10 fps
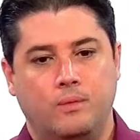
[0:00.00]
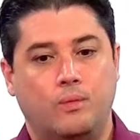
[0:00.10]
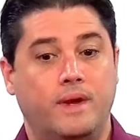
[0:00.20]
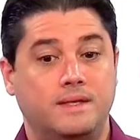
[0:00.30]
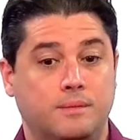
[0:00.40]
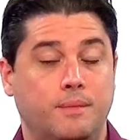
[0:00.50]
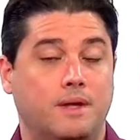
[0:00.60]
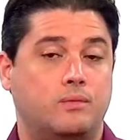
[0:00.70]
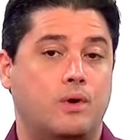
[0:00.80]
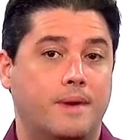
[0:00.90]
O
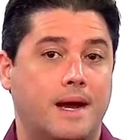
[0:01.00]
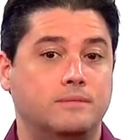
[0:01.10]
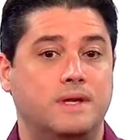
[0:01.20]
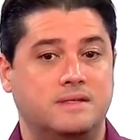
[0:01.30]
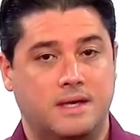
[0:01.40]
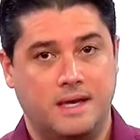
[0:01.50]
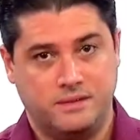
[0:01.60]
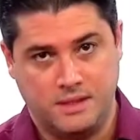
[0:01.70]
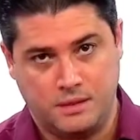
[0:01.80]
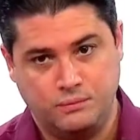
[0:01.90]
conhecimento cobrado nessa
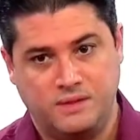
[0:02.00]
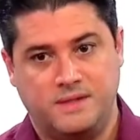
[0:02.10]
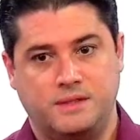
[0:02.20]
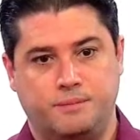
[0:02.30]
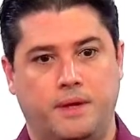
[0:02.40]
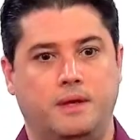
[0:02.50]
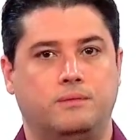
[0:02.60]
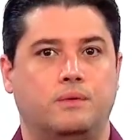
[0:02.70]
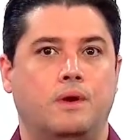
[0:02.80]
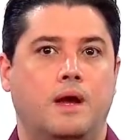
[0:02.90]
questão diz
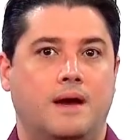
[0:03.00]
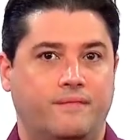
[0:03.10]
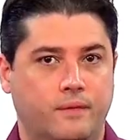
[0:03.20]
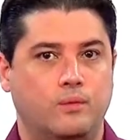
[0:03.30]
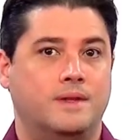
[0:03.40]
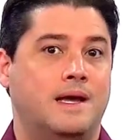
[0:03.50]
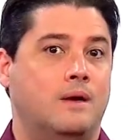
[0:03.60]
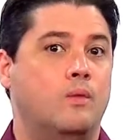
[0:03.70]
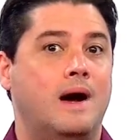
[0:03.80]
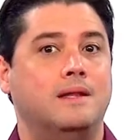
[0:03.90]
respeito à figura
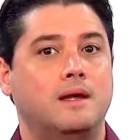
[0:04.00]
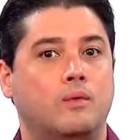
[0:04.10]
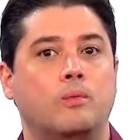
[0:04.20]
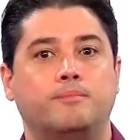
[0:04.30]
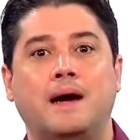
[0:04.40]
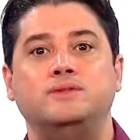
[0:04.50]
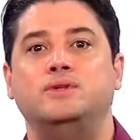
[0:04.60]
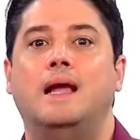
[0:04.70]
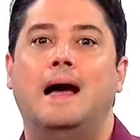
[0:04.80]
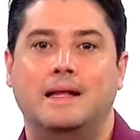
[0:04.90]
da guarda
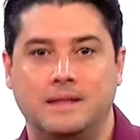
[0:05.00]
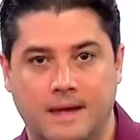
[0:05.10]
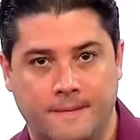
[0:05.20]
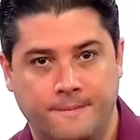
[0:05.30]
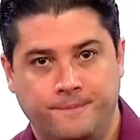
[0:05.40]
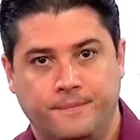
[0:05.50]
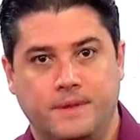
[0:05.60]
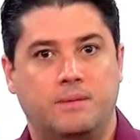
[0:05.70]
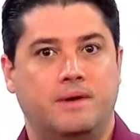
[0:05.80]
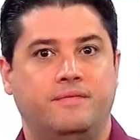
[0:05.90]
compartilhada,
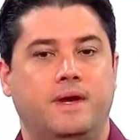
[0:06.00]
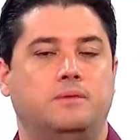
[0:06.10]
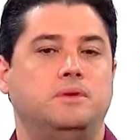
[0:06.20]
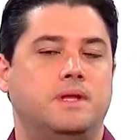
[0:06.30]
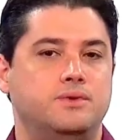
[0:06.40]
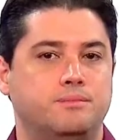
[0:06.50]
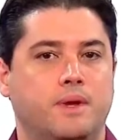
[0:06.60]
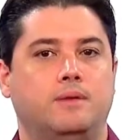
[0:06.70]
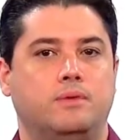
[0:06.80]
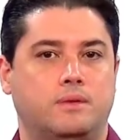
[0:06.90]
não havendo
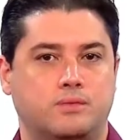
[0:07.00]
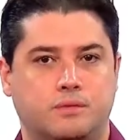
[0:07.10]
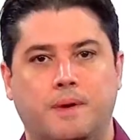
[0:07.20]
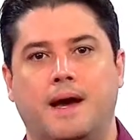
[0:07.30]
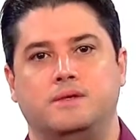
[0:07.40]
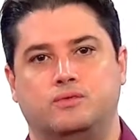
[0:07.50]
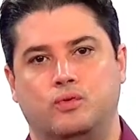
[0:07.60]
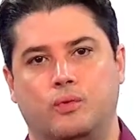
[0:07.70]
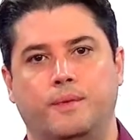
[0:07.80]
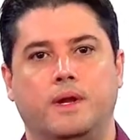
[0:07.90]
entendimento entre os pais
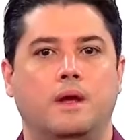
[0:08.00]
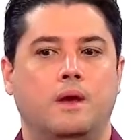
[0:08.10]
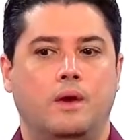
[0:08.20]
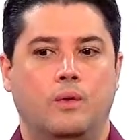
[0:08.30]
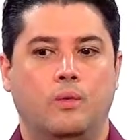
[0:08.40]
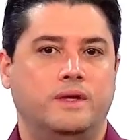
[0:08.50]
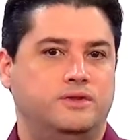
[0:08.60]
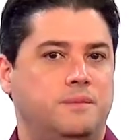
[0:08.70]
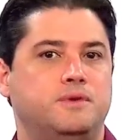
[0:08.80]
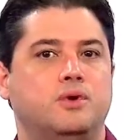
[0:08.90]
sobre o
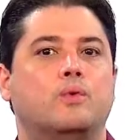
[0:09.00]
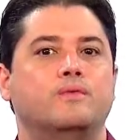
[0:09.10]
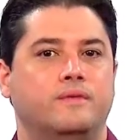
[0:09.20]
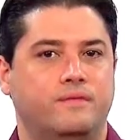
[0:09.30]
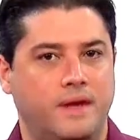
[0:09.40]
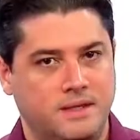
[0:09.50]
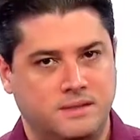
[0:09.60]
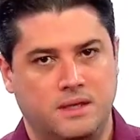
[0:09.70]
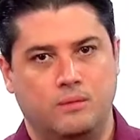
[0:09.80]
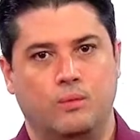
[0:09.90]
regime de
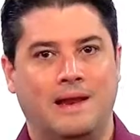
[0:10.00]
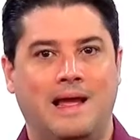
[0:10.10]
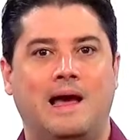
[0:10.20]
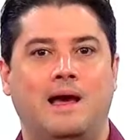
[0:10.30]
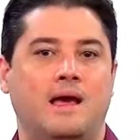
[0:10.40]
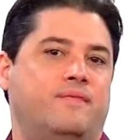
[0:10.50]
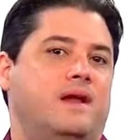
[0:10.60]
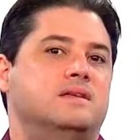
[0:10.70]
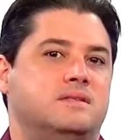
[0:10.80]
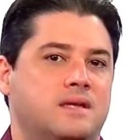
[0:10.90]
convivência, o lar
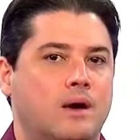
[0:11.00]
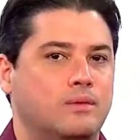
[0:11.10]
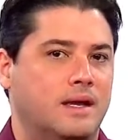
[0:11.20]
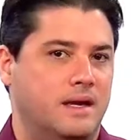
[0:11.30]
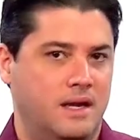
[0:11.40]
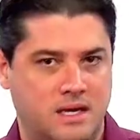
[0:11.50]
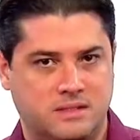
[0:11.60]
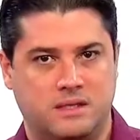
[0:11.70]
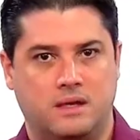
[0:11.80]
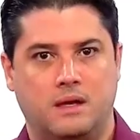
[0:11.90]
referencial da
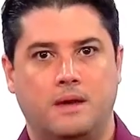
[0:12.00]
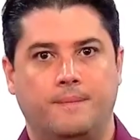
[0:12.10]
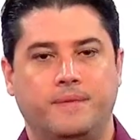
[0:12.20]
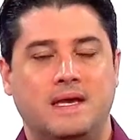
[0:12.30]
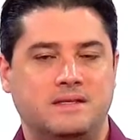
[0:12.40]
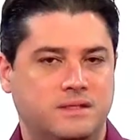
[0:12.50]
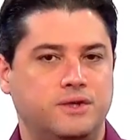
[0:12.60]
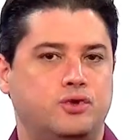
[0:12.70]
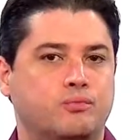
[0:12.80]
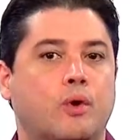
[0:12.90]
criança,
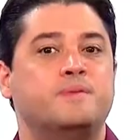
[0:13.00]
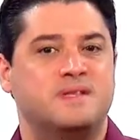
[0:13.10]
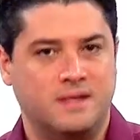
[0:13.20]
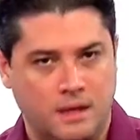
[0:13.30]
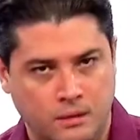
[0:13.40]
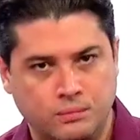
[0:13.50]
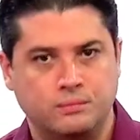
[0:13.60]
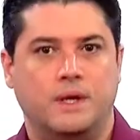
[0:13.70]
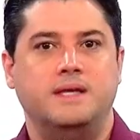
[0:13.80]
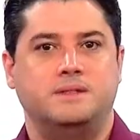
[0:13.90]
existe uma
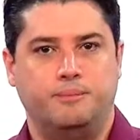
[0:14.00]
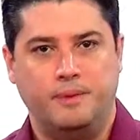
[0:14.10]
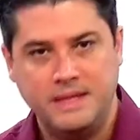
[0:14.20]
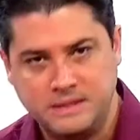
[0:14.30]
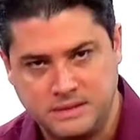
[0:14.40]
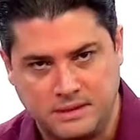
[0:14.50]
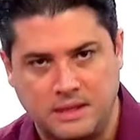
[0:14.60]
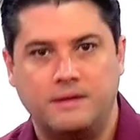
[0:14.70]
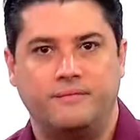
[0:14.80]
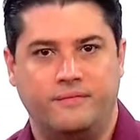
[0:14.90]
opção explícita